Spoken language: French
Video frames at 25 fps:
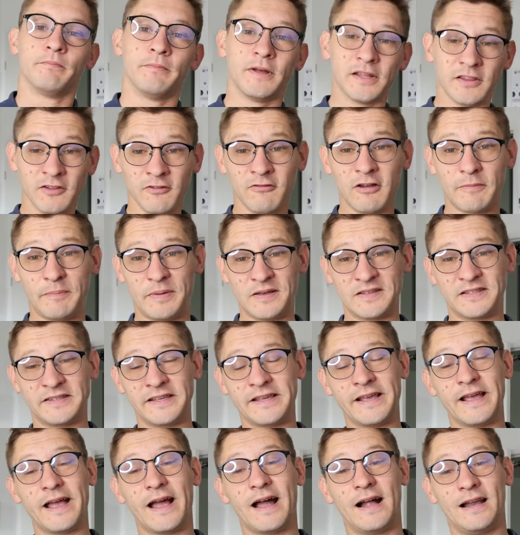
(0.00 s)
Maintenant, on va
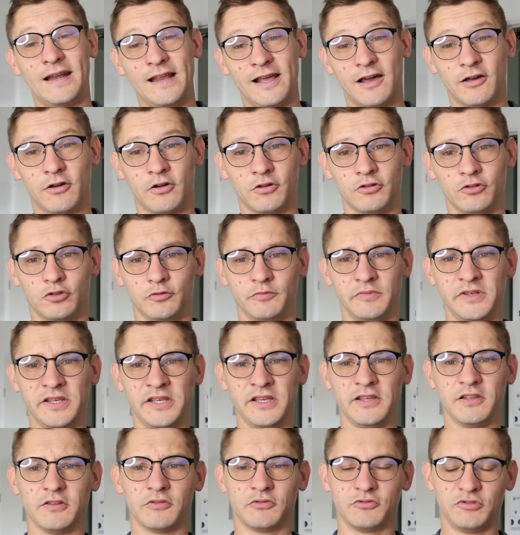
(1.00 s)
passer à
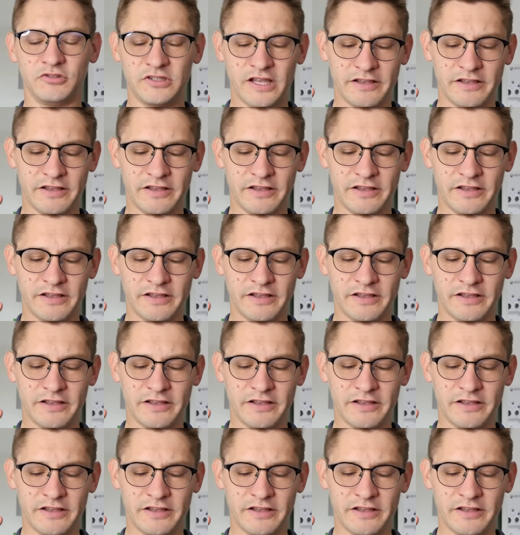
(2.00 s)
l'ergonomie. Nous